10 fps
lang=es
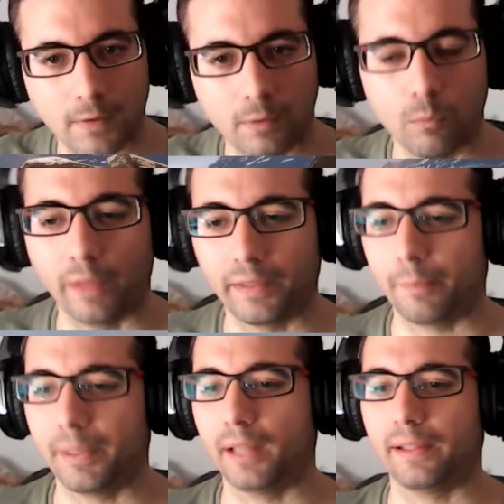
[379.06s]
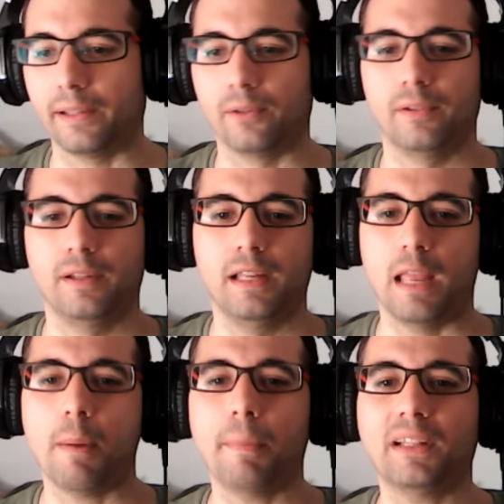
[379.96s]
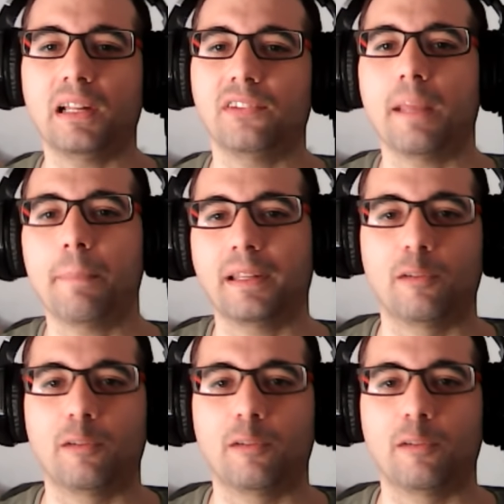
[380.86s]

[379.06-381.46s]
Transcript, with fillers: Madre mía, tío Y me ha matado el sniper del